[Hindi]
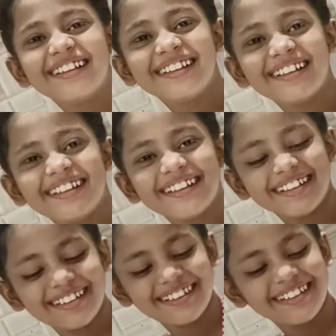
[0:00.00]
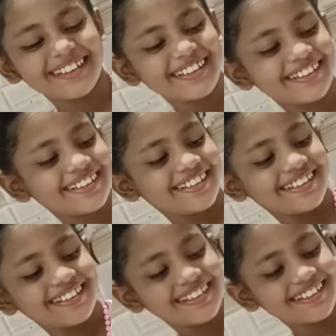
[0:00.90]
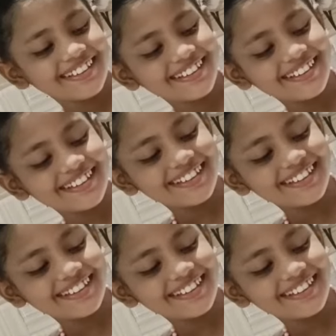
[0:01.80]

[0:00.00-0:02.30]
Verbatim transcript: किसके किसके मैसेज देखे कितना खुश हो रही देखो ये